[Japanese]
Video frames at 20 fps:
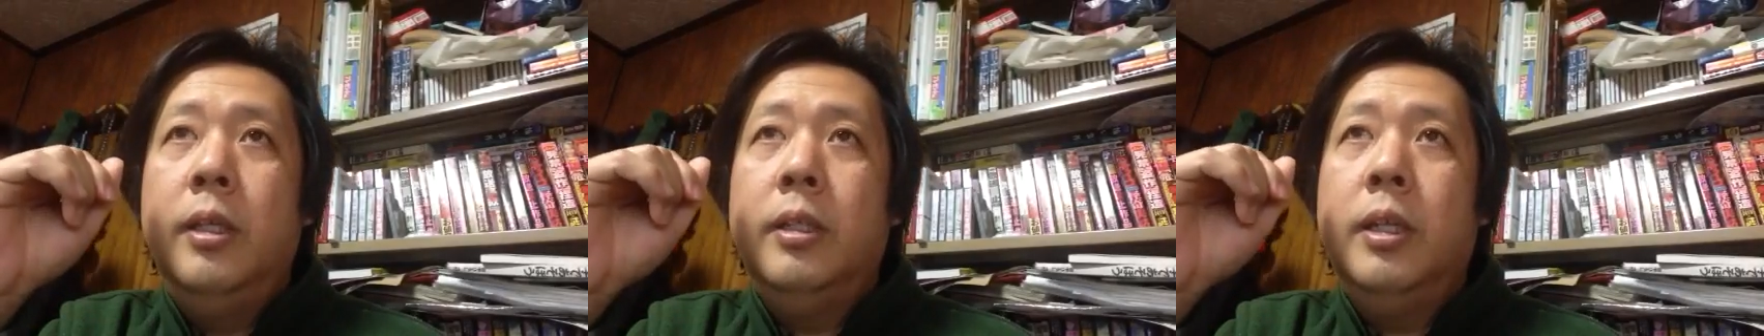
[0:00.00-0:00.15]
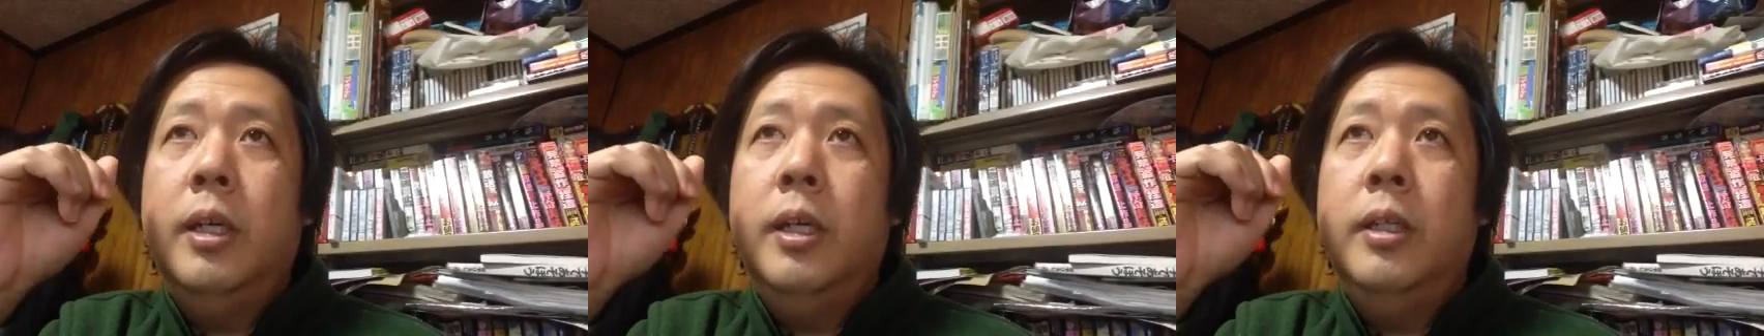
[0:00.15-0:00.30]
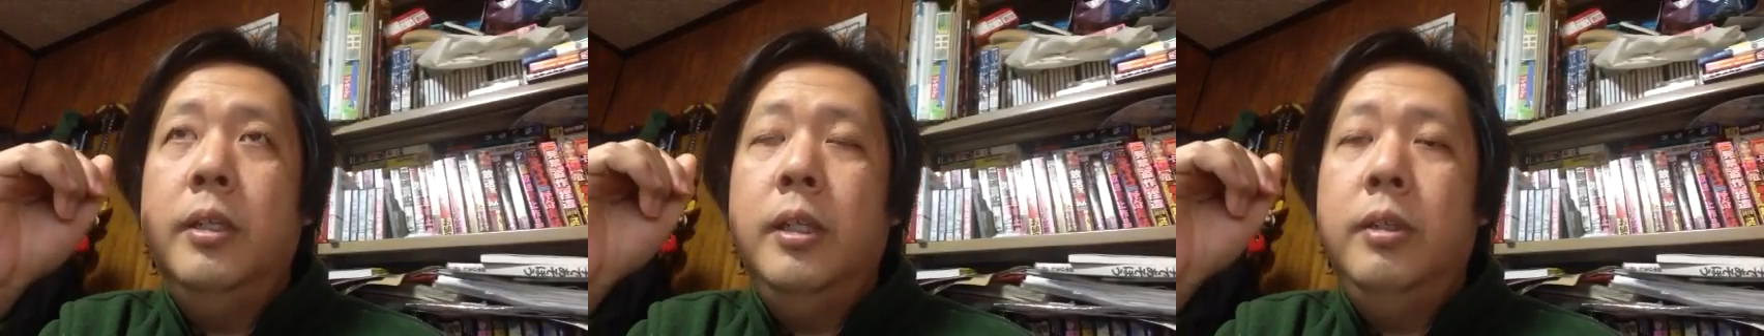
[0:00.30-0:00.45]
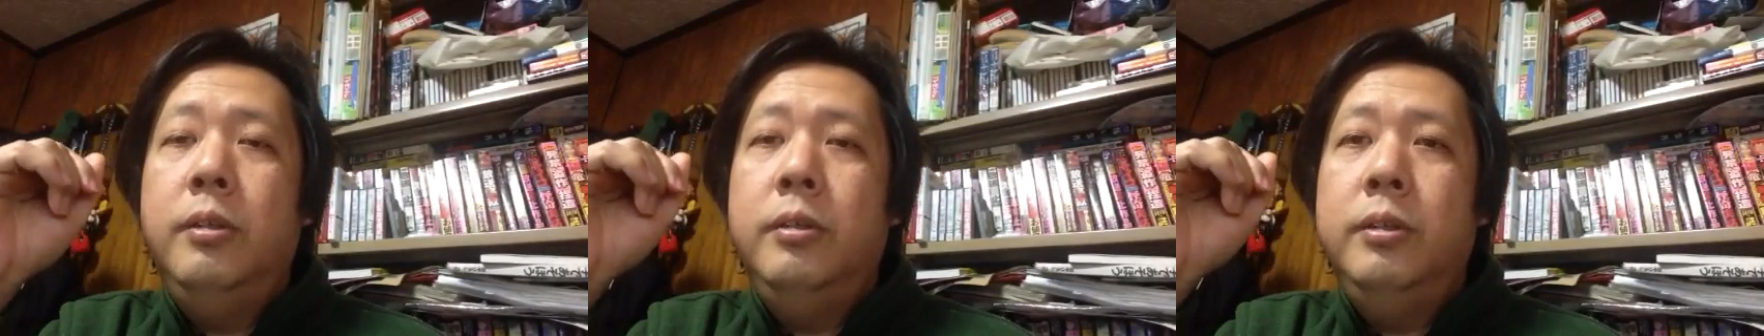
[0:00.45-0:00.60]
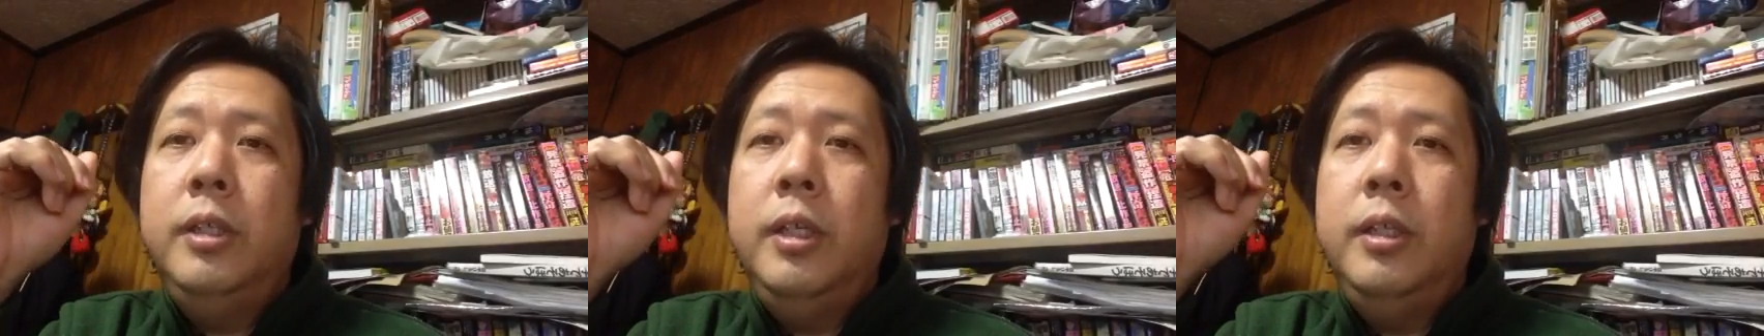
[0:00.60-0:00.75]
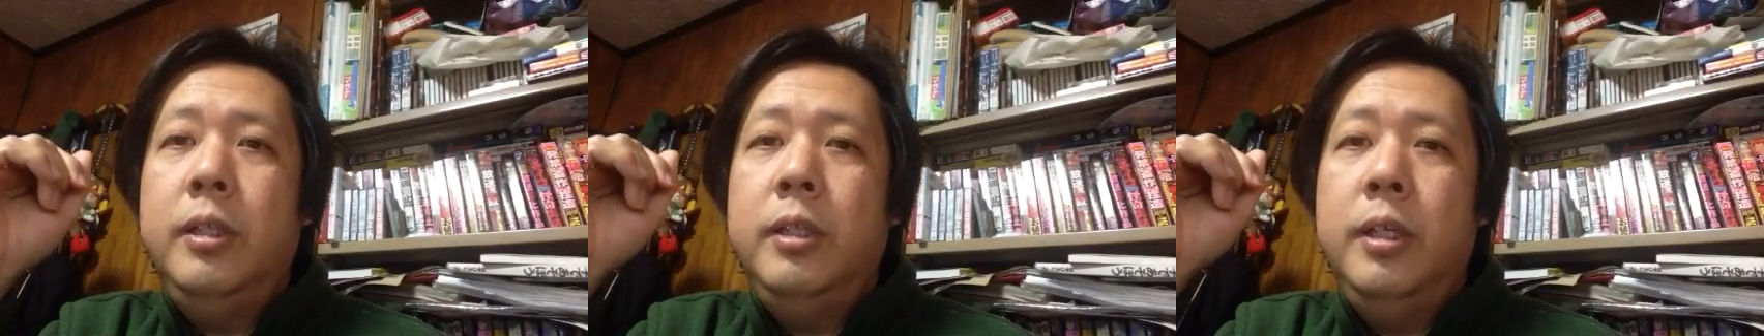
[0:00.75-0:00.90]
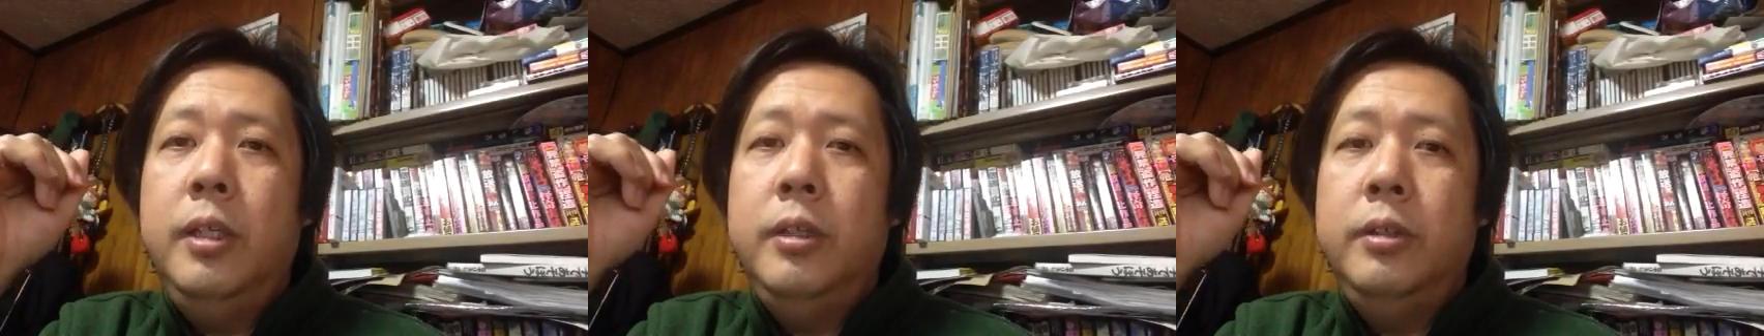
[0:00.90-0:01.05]

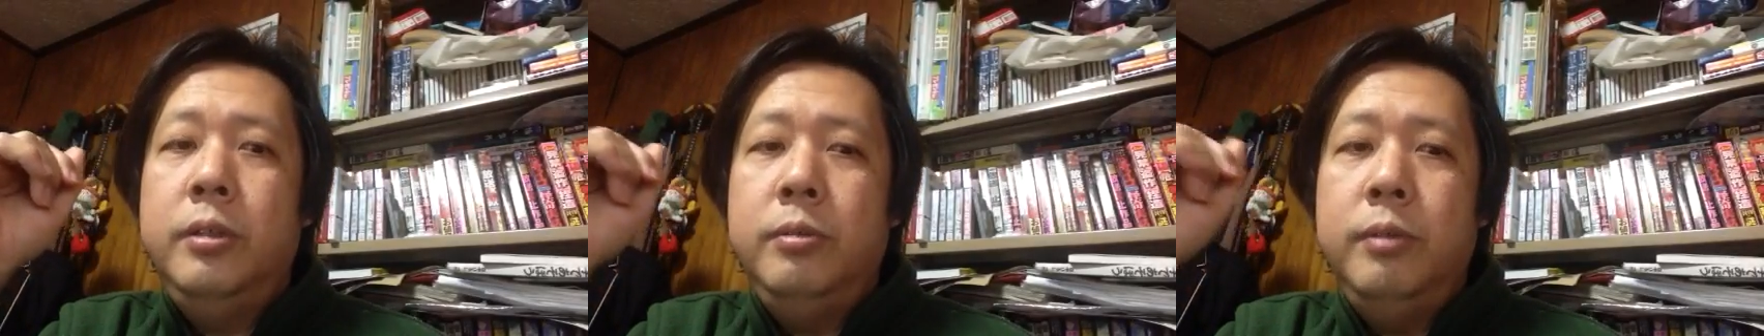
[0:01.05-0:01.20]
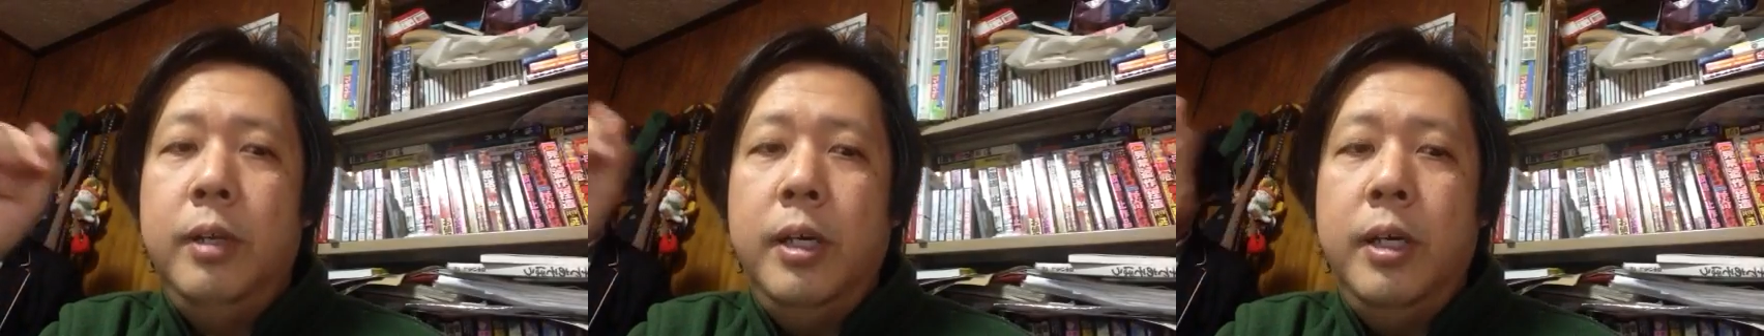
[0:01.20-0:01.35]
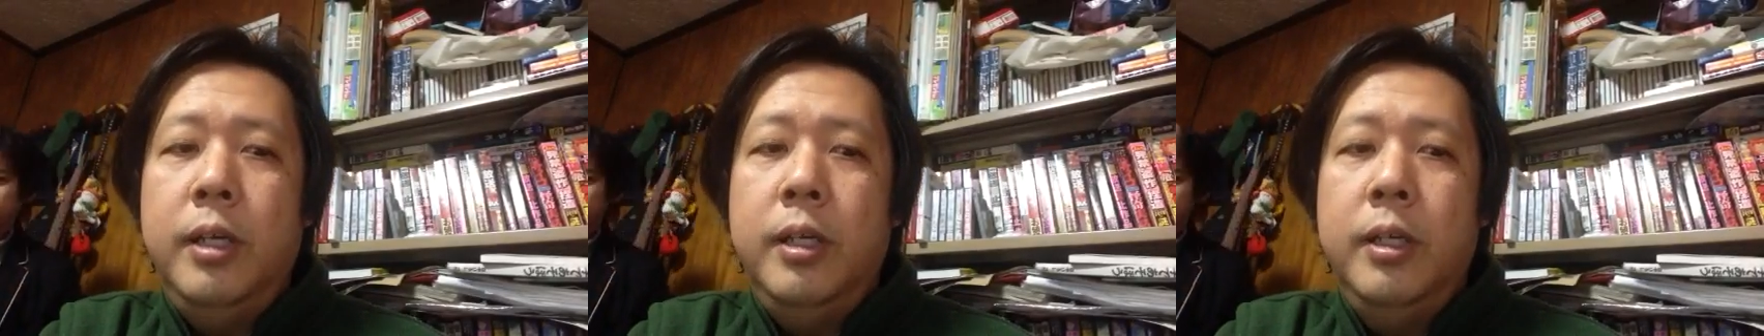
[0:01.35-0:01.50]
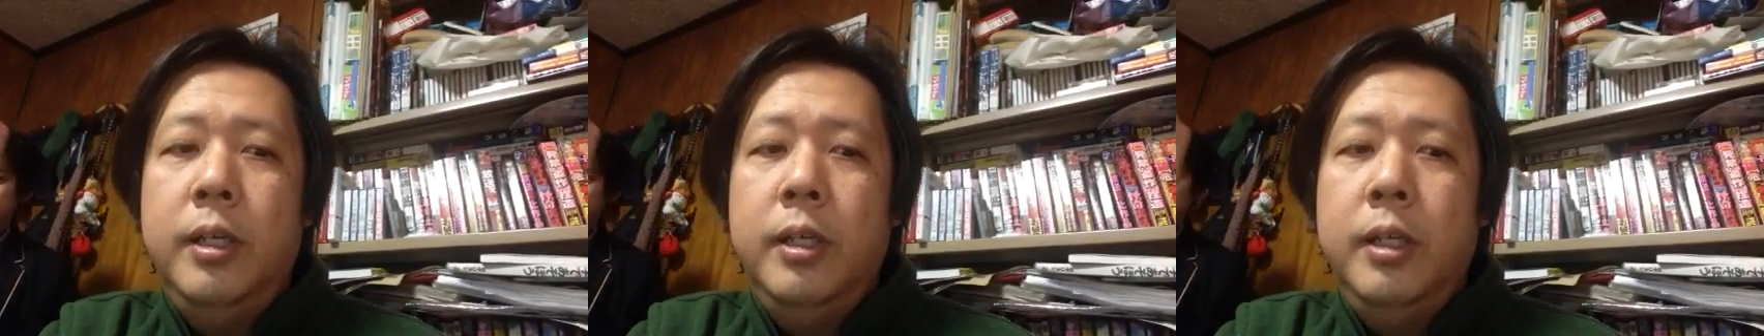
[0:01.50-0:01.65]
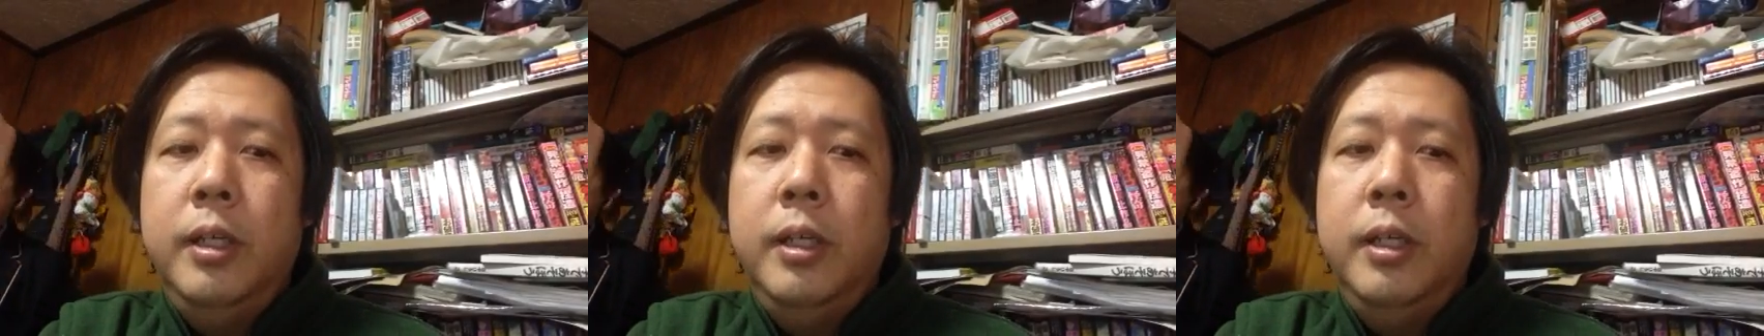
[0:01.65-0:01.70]
カーネル・サンダースは、